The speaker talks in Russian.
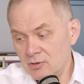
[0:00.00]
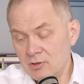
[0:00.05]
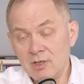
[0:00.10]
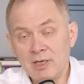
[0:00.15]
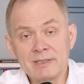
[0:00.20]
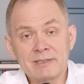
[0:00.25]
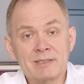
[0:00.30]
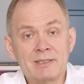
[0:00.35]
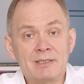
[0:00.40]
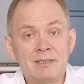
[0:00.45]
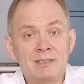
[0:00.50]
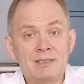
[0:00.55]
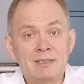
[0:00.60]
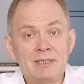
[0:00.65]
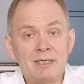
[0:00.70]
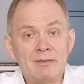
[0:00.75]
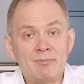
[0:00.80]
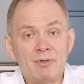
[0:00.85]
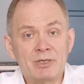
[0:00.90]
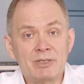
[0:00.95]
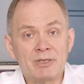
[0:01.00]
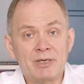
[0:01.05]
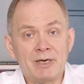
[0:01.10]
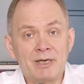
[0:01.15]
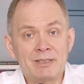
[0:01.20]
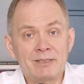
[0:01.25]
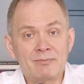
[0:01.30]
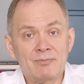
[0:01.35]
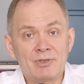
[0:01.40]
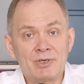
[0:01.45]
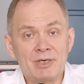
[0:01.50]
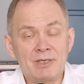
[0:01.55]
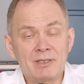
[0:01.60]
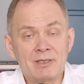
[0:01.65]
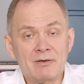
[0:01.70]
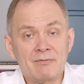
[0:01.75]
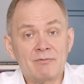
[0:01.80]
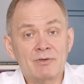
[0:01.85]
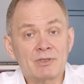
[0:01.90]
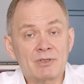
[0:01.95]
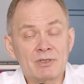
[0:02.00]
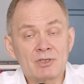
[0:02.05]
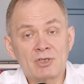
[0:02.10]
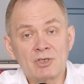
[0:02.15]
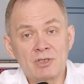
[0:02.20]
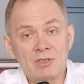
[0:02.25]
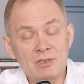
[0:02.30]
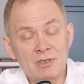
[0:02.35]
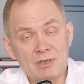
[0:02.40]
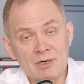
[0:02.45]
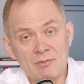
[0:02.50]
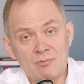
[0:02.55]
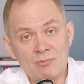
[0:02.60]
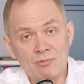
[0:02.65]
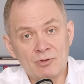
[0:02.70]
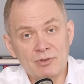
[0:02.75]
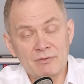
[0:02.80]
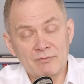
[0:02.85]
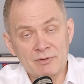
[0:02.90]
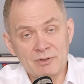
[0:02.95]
классные идеи благодаря этим тренингам в отношении работы,